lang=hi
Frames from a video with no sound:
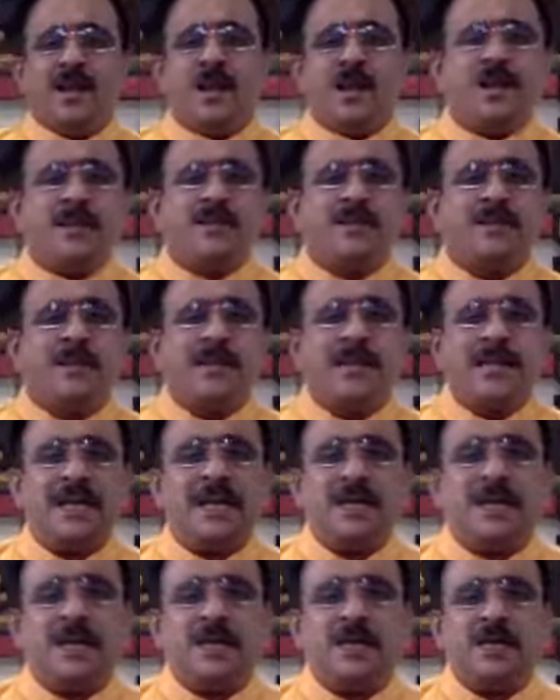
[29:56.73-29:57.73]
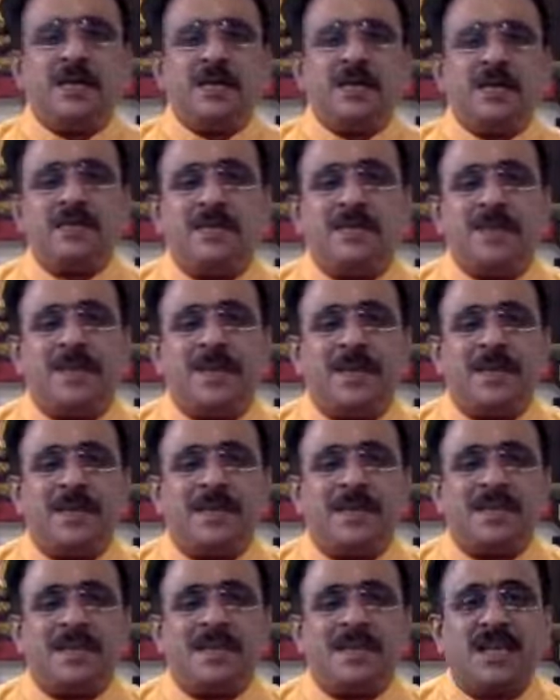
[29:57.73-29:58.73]
घर संभालने के लिए कुछ नहीं माँ के
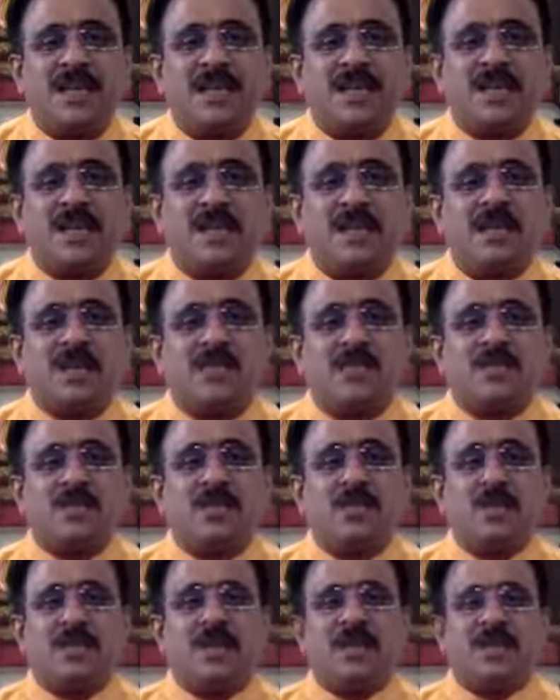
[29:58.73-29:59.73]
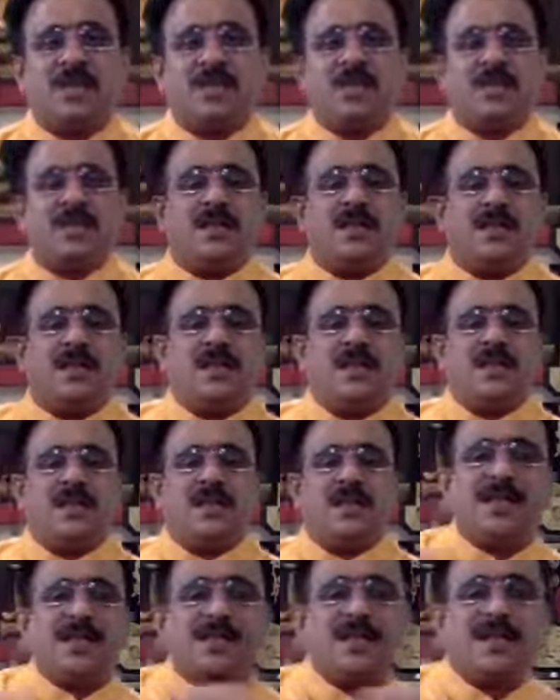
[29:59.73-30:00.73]
पास खाने के लिए कुछ नहीं नरेंद्र दर दर
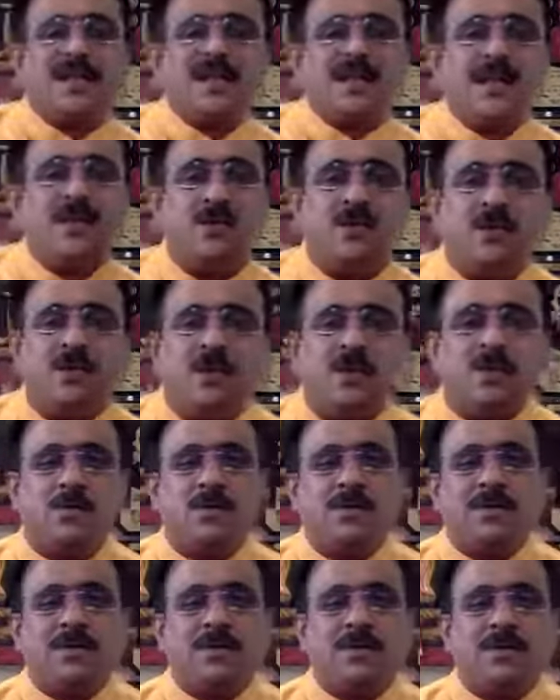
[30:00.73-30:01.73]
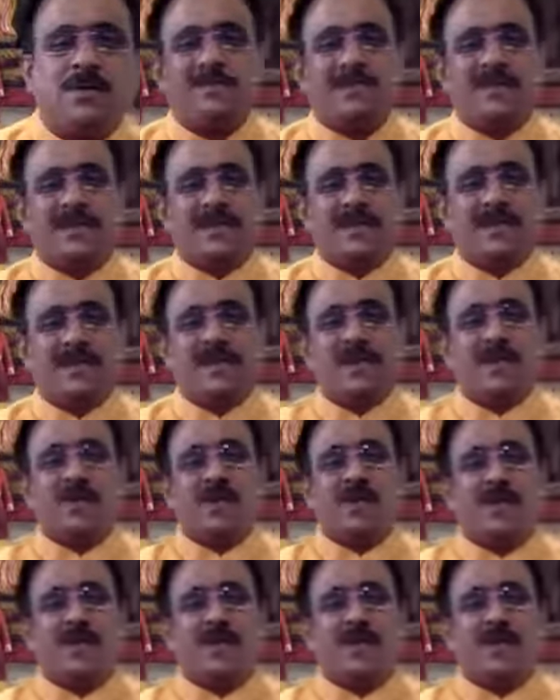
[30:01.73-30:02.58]
भटकता था नौकरी ढूंढता था बीए किया हुआ